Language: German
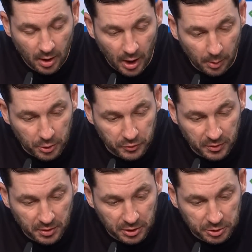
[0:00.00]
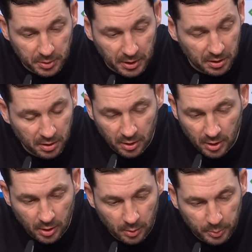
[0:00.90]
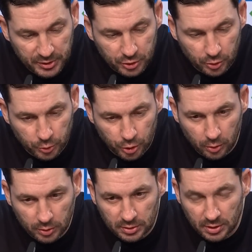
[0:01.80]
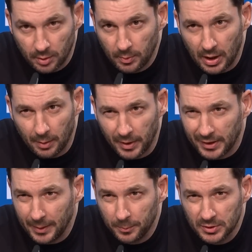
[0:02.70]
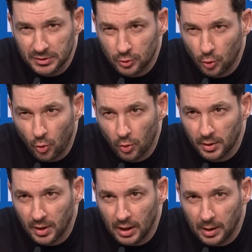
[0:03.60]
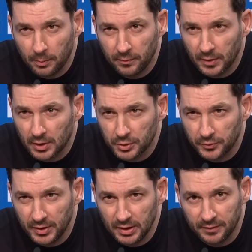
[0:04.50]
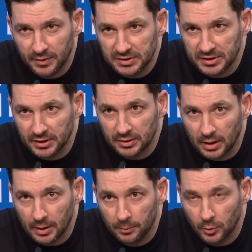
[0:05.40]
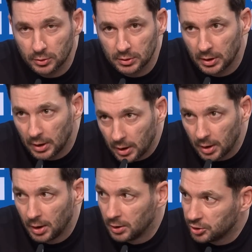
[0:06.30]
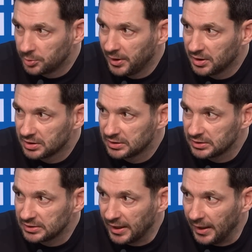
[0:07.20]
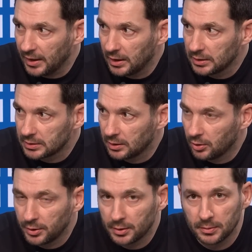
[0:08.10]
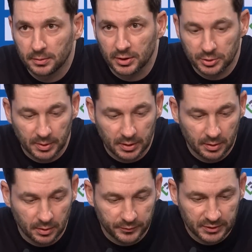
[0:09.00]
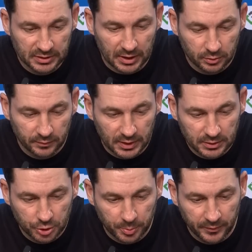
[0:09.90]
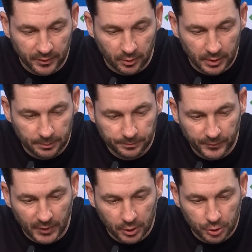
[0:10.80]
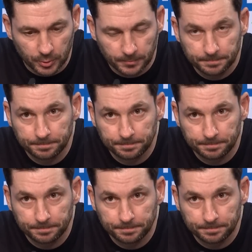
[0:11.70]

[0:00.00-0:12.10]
Aber ich finde, dass wir bis zum Schluss immer am Ergebnis gerungen haben, wirklich viel investiert haben. Und deswegen ist es sehr ärgerlich dann heute, dass wir auf diese Art und Weise das Spiel verloren haben. Dankeschön.